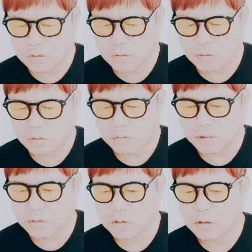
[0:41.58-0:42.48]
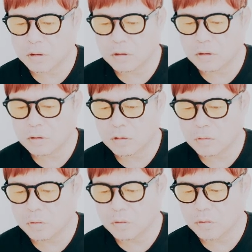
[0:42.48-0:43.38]
くの国民の方々は
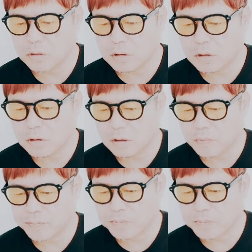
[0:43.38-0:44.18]
各報道機関や